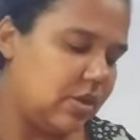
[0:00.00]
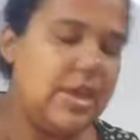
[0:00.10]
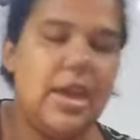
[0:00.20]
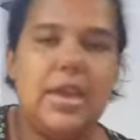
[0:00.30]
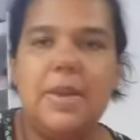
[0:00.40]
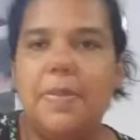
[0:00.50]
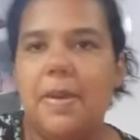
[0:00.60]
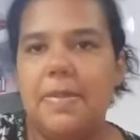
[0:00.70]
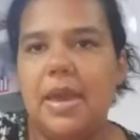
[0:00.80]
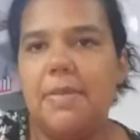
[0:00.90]
E aí,
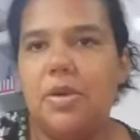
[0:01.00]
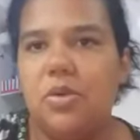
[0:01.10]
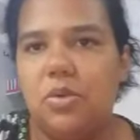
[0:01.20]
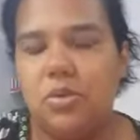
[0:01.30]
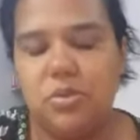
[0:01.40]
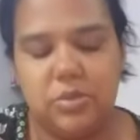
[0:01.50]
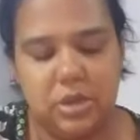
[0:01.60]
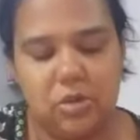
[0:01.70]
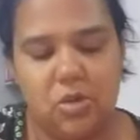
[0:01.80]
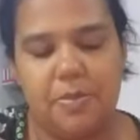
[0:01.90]
pra minha amiga
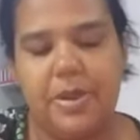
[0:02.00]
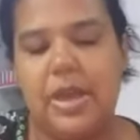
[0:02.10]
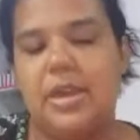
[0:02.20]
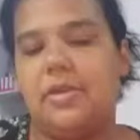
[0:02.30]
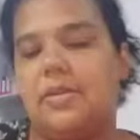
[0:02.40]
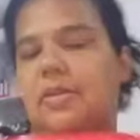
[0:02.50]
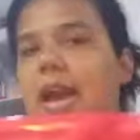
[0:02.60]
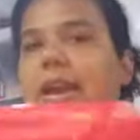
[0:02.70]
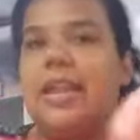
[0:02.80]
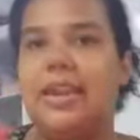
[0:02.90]
oculta, eu comprei...
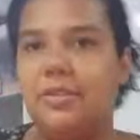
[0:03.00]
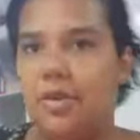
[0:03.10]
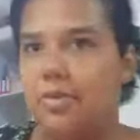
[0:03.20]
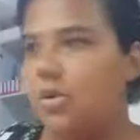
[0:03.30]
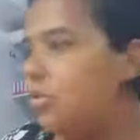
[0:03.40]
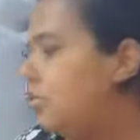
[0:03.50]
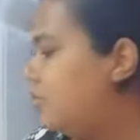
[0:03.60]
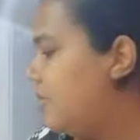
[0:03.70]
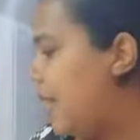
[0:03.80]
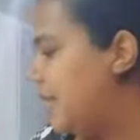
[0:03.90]
Aquela ali foi a amiga oculta
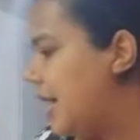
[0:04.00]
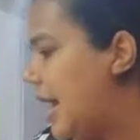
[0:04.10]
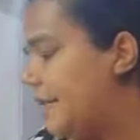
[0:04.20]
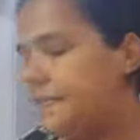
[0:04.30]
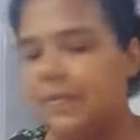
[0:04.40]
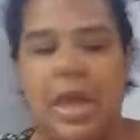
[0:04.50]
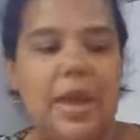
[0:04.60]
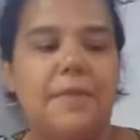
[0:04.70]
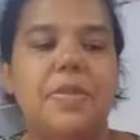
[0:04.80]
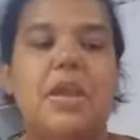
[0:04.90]
de Mariá,
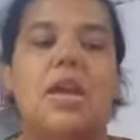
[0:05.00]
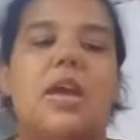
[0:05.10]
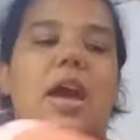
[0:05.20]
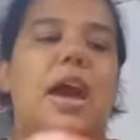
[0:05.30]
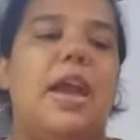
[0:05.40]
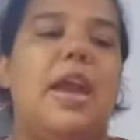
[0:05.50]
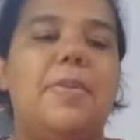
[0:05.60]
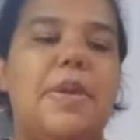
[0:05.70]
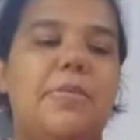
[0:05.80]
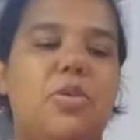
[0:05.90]
tá? Aí, pra
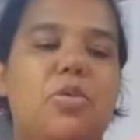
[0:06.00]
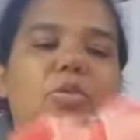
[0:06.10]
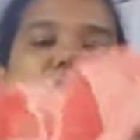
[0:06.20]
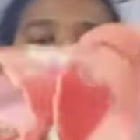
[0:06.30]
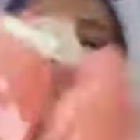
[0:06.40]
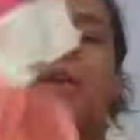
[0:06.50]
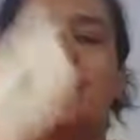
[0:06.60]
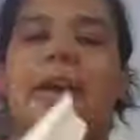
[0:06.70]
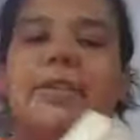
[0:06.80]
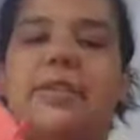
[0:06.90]
minha amiga oculta, eu
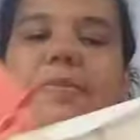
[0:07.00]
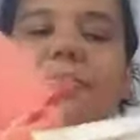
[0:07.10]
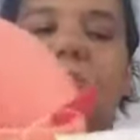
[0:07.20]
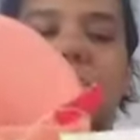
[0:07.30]
comprei essa.